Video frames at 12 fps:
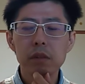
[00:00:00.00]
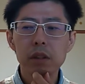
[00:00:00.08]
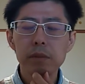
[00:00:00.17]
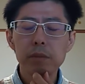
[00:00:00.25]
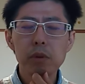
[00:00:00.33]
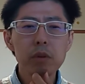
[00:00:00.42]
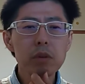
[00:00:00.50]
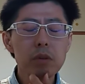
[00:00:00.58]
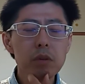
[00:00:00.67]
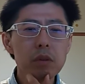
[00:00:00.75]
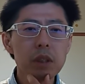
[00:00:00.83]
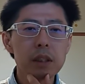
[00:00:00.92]
で、僕の
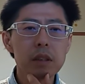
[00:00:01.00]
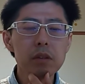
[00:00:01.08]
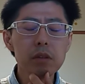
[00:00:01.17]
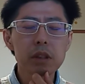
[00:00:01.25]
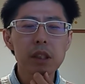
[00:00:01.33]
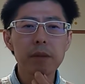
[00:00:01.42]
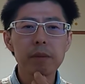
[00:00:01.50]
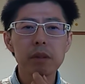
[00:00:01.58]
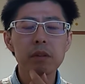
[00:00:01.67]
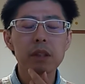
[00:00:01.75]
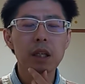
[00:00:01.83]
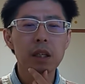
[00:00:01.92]
方はずっと裁判
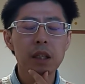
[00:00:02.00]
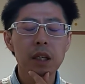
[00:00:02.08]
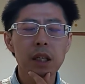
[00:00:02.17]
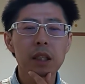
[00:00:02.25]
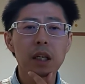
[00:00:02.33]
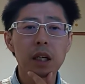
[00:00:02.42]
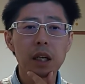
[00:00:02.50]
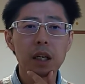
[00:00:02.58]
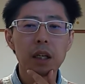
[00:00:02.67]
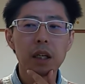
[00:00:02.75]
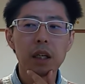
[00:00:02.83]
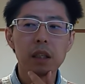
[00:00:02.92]
を訴えれなかったか
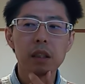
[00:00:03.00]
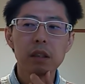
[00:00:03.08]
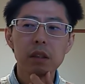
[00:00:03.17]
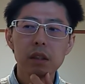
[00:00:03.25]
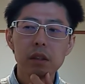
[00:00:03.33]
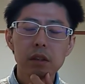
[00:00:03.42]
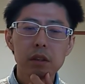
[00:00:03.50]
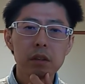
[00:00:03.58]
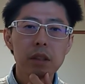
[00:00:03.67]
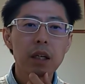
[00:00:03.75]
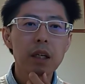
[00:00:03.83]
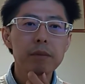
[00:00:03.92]
ら、
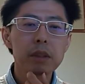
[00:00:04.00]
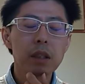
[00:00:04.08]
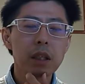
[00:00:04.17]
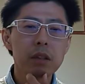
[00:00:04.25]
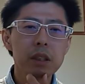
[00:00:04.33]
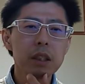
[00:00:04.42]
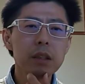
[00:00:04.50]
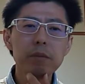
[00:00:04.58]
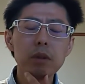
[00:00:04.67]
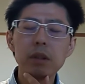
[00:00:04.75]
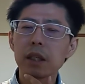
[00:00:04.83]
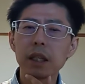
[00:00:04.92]
何回も、あの、精神
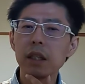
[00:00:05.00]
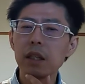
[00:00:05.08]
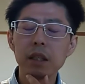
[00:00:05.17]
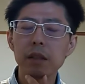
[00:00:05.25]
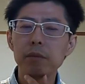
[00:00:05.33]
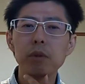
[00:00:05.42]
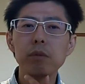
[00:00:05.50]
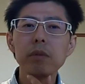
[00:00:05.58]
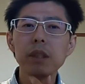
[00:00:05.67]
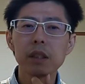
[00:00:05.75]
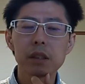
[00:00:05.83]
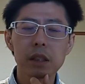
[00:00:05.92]
病院なんか入れられたらもう無
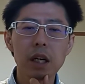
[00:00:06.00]
理です。